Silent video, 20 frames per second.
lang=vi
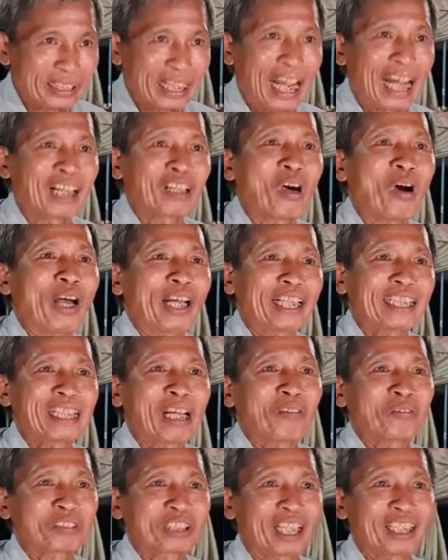ra khỏi cái
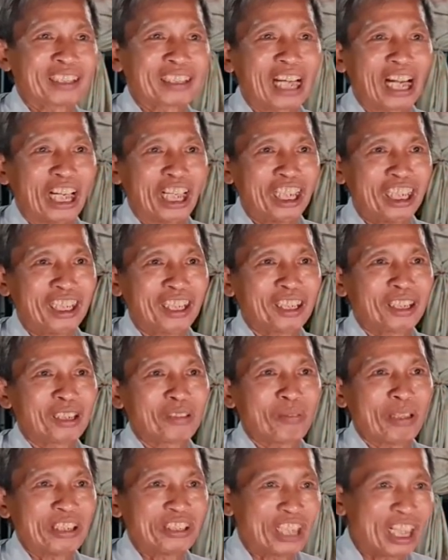dòng sanh tử
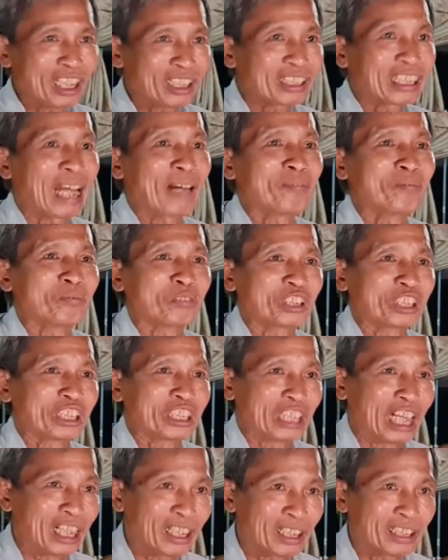phải nhất tâm
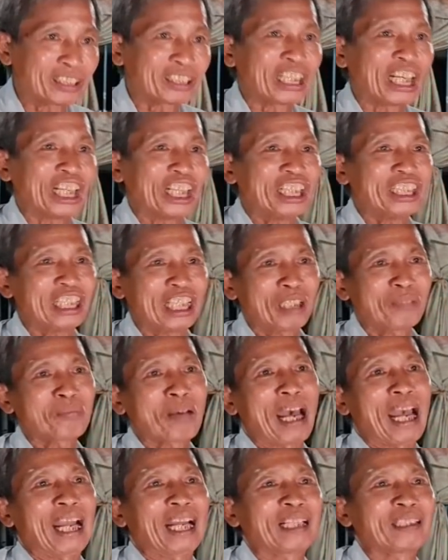trực chỉ niết
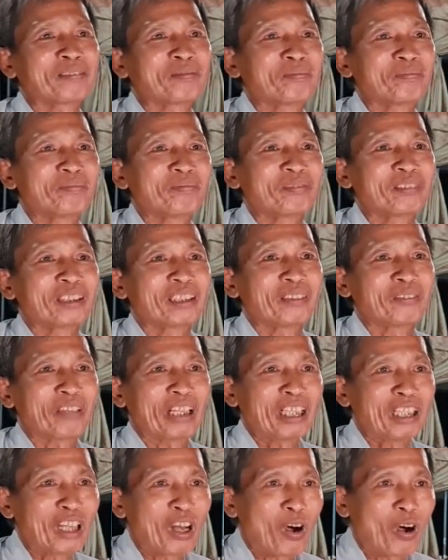bàn
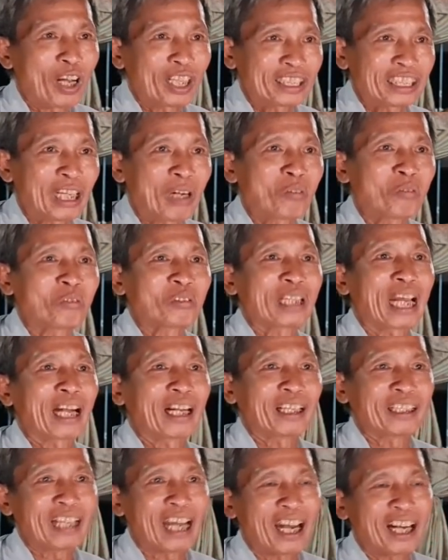phải lo xong
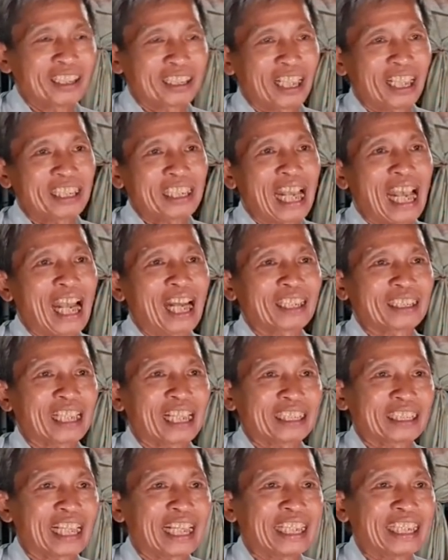nần nợ thế gian
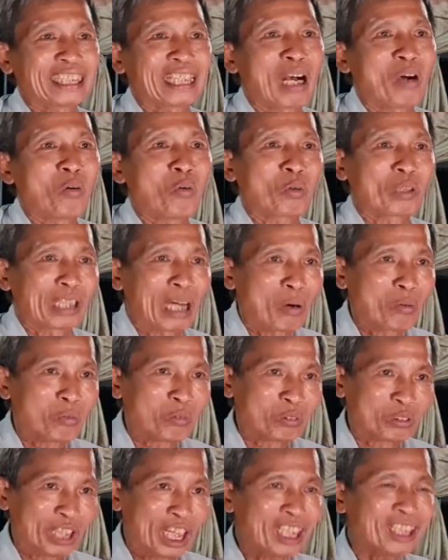và xây cầu
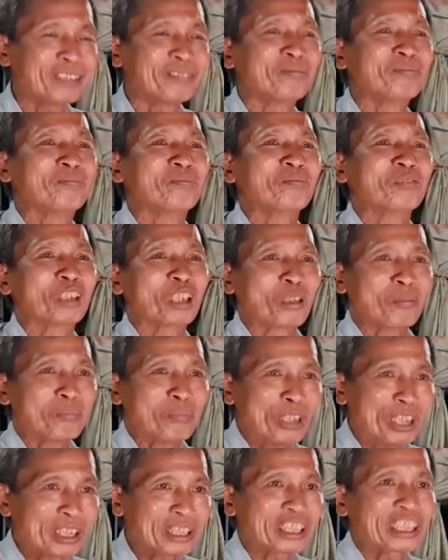công đức
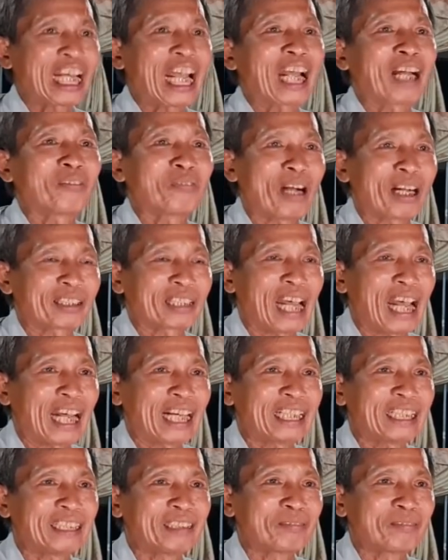bước sang Phật đài